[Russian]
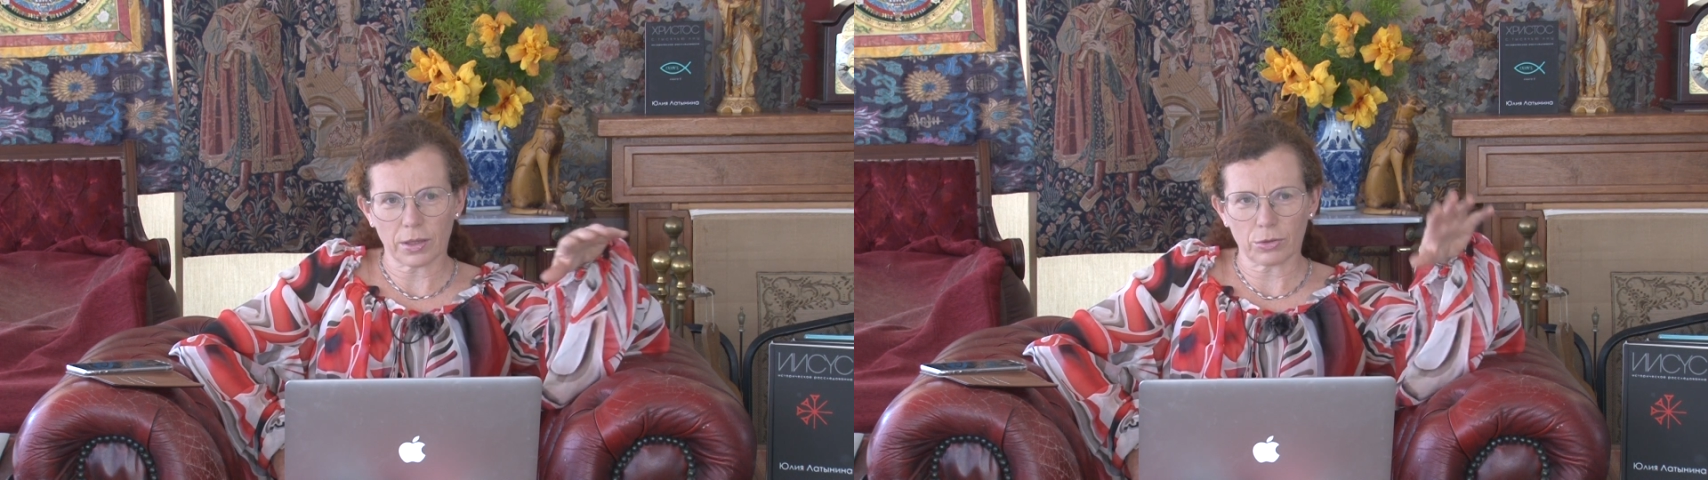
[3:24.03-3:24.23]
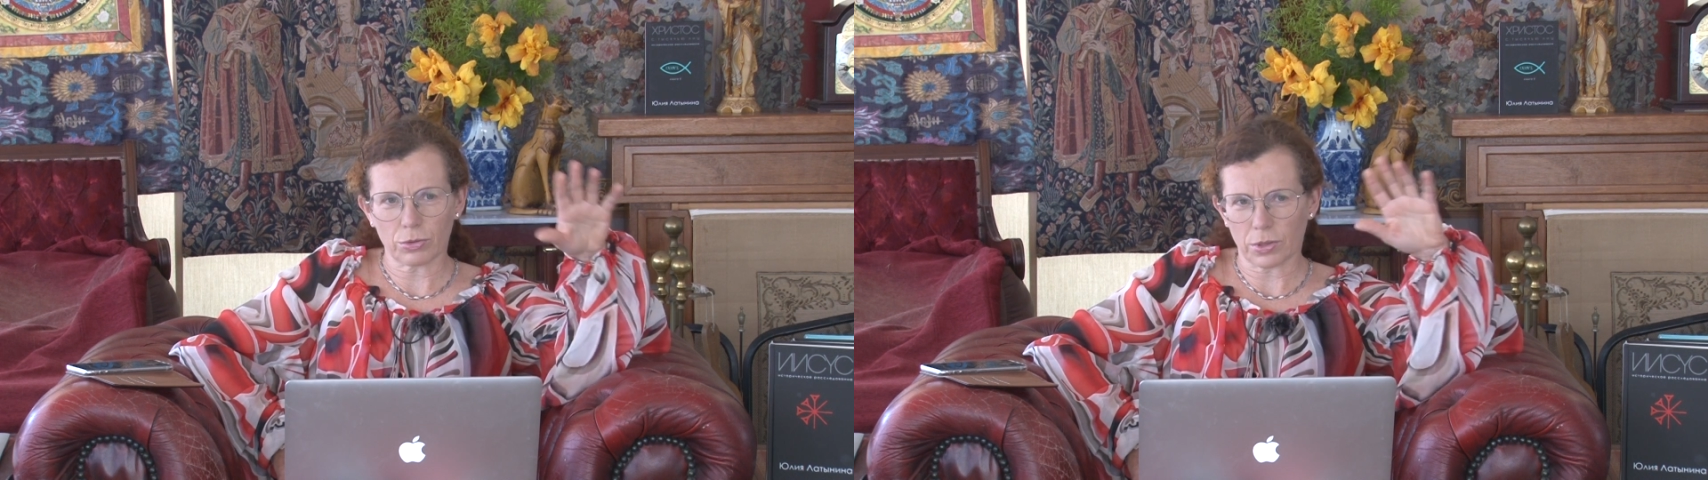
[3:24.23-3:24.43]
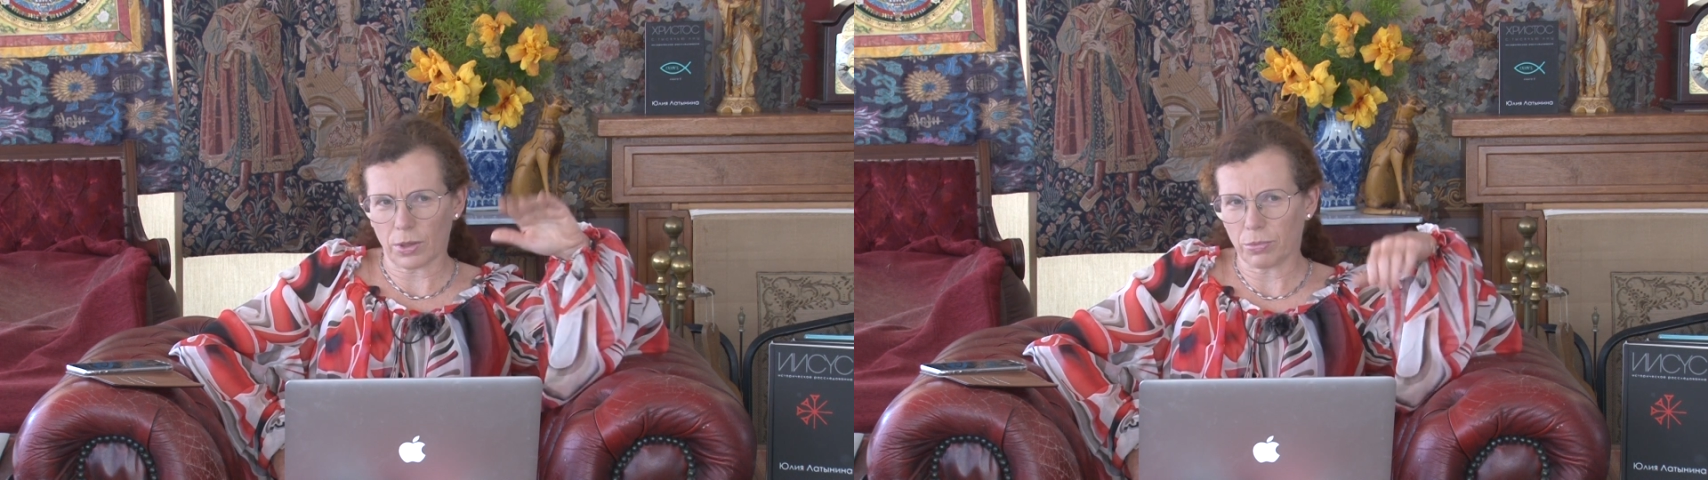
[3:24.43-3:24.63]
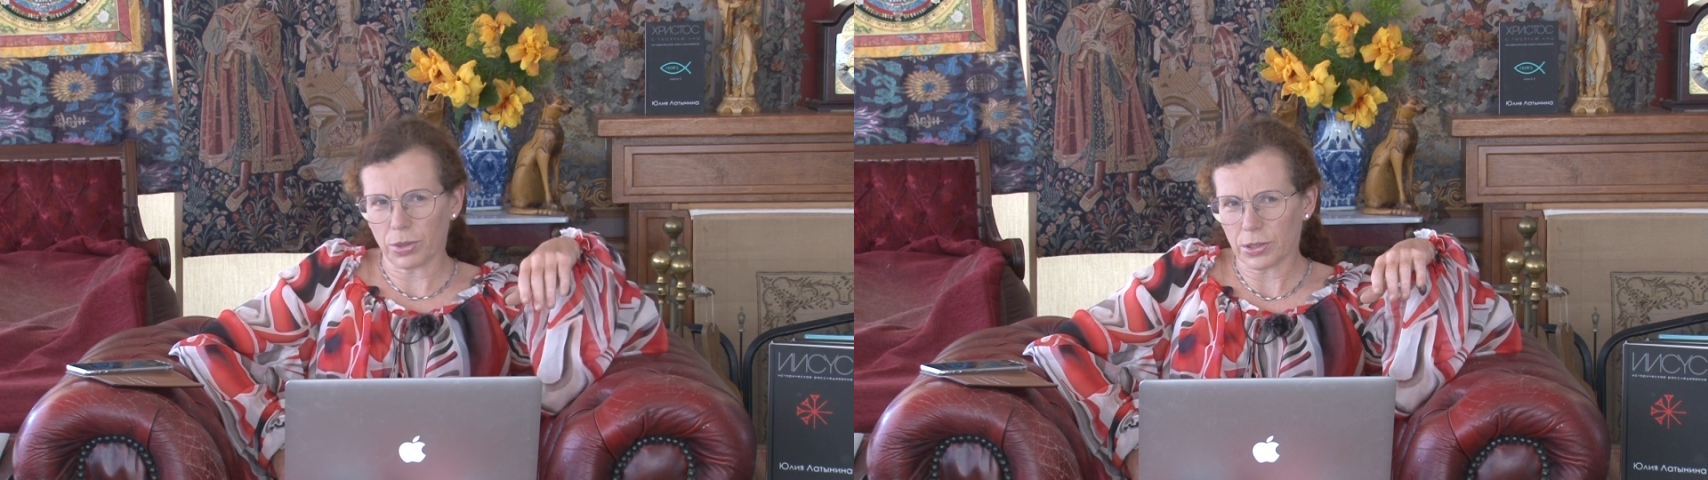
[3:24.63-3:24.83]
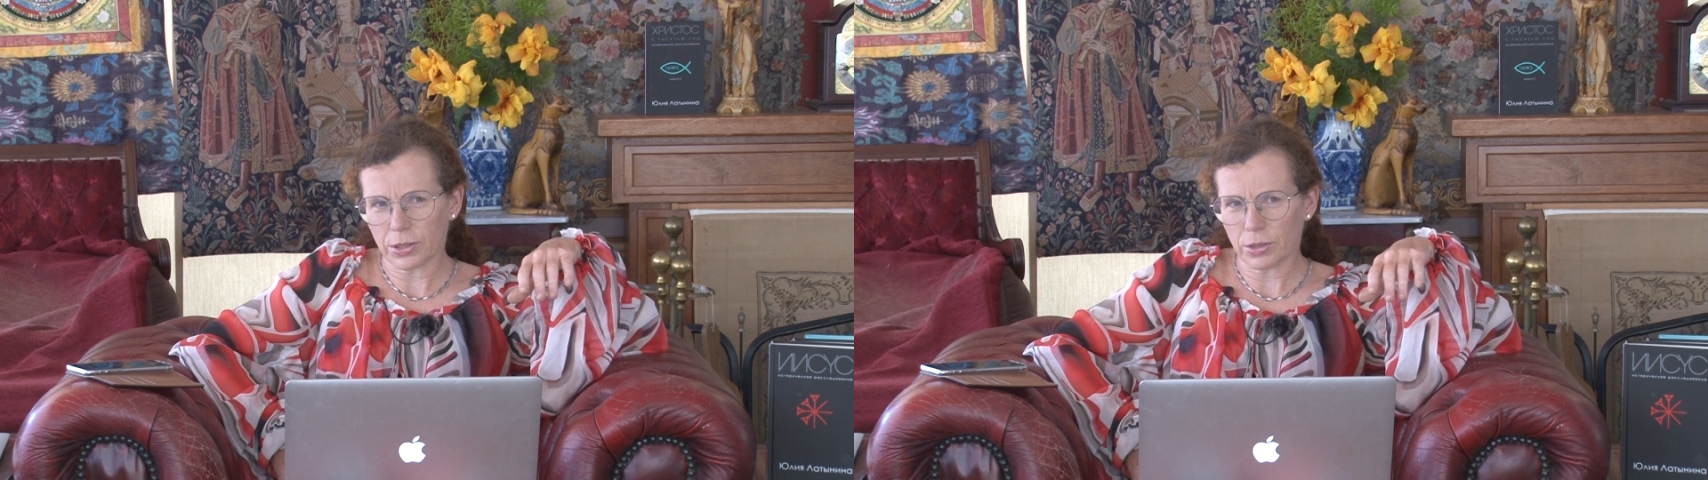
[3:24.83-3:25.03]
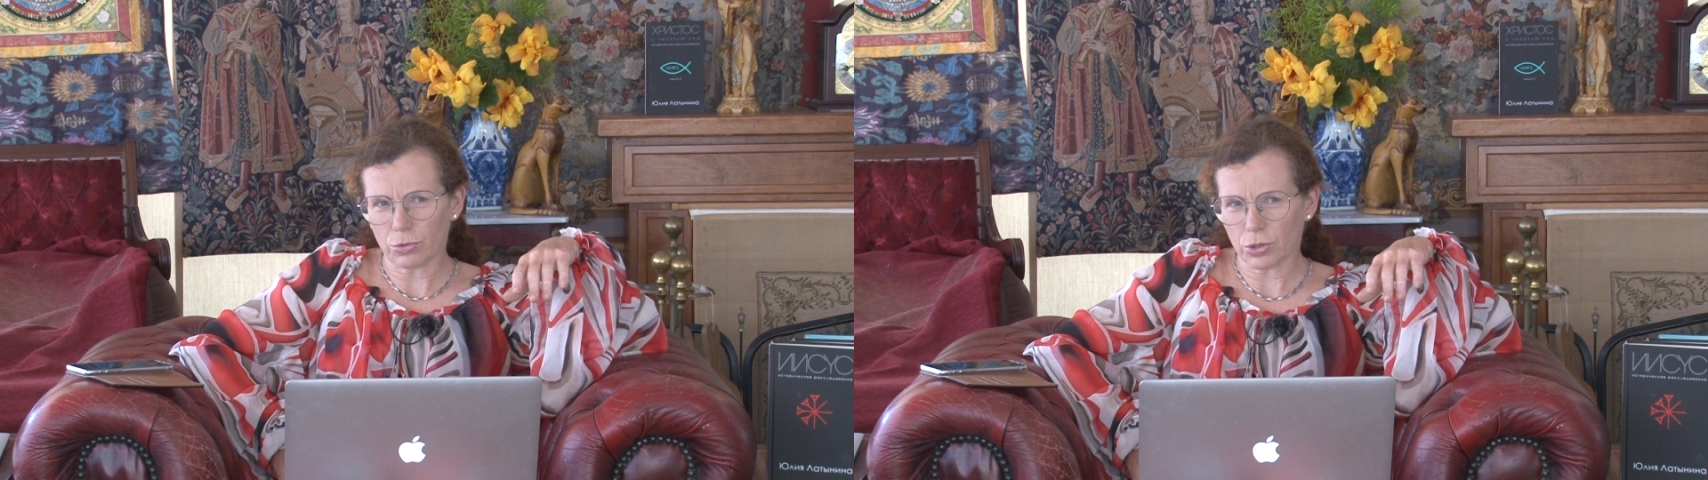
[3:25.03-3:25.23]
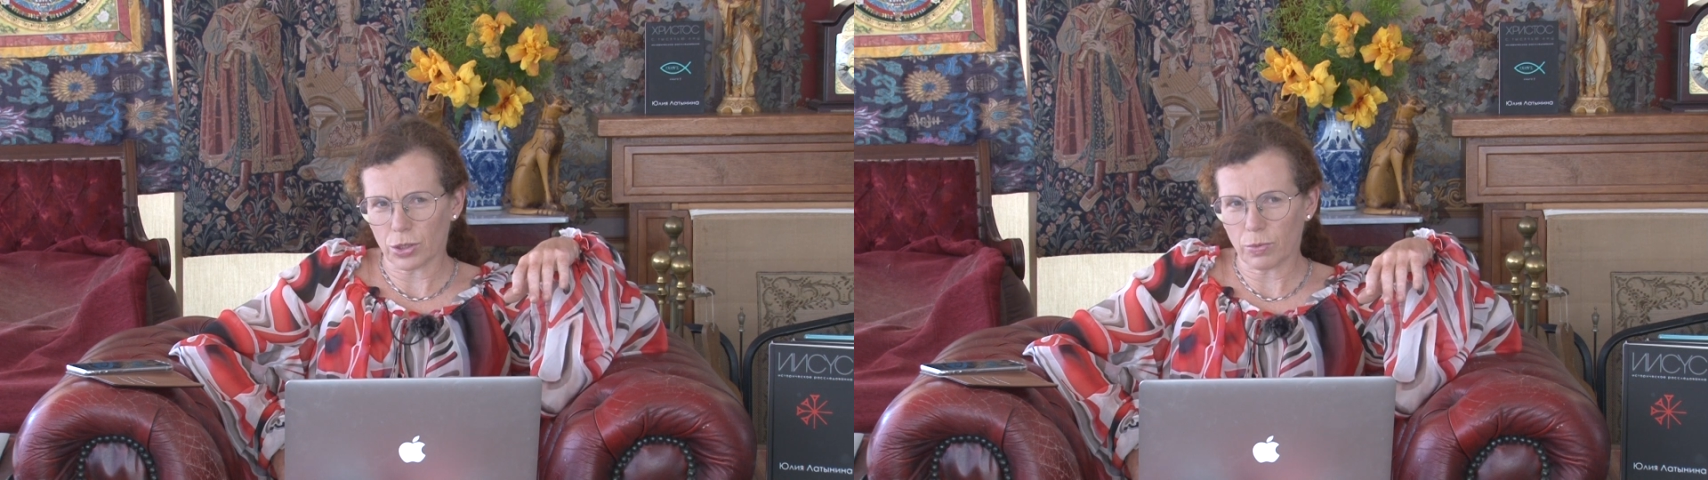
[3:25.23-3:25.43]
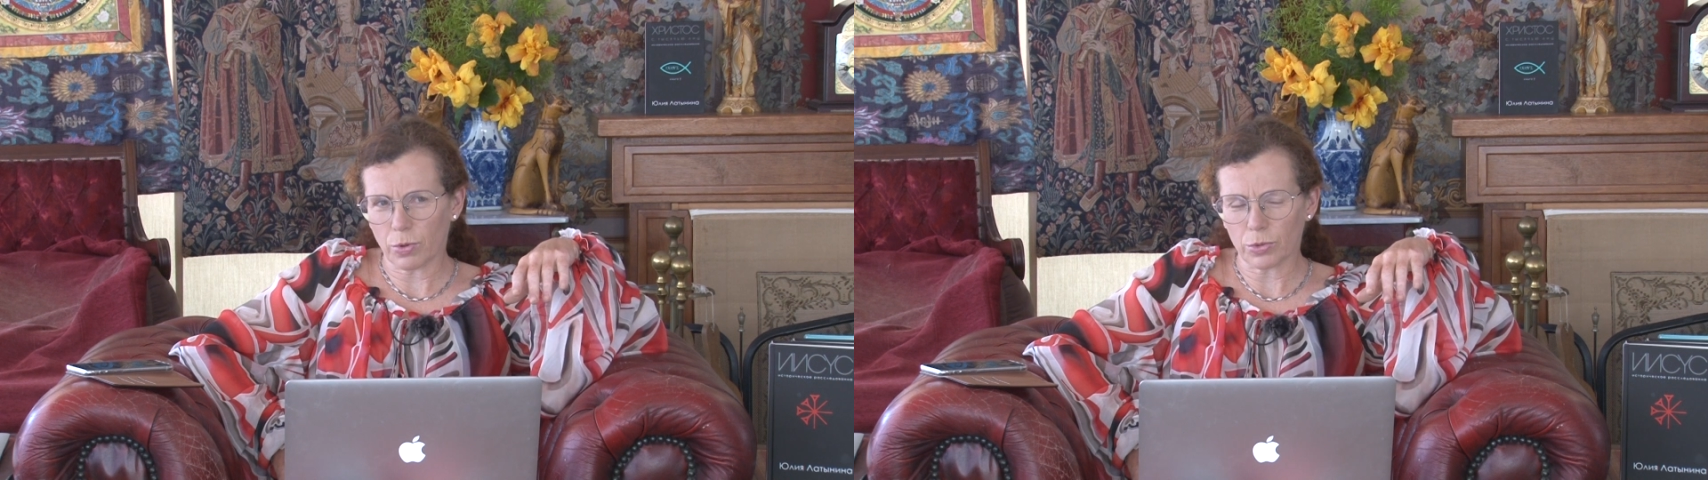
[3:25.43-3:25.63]
которая там полетела, уж
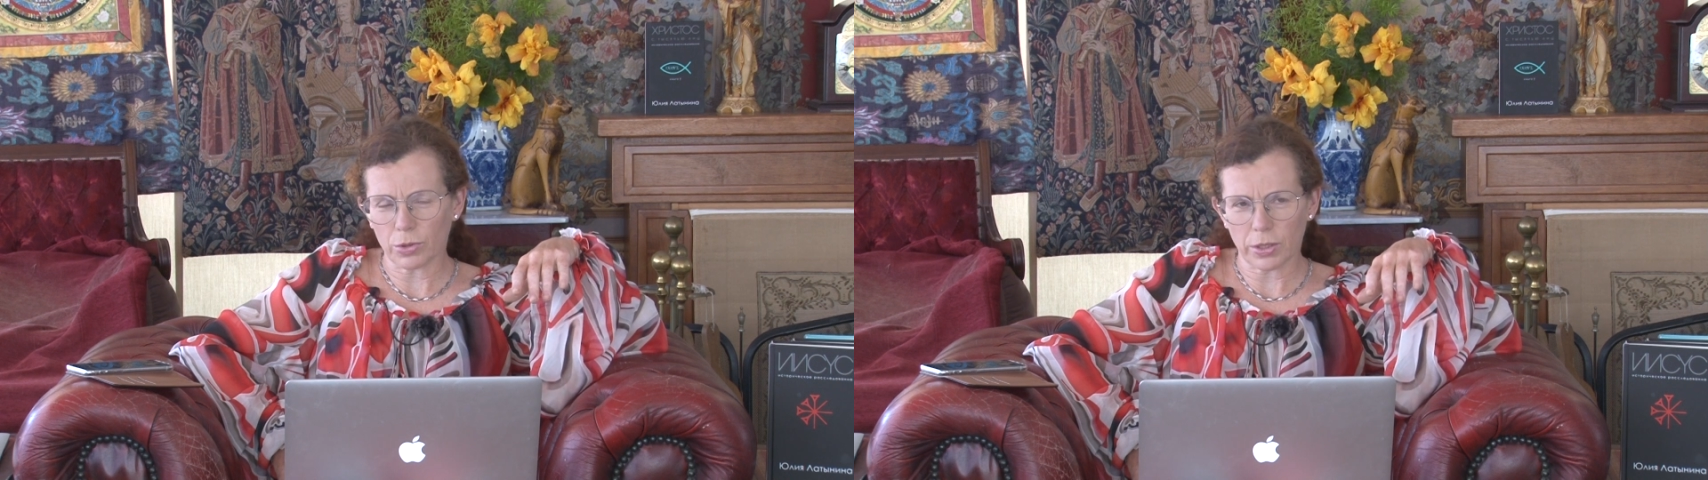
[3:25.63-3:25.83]
не помню,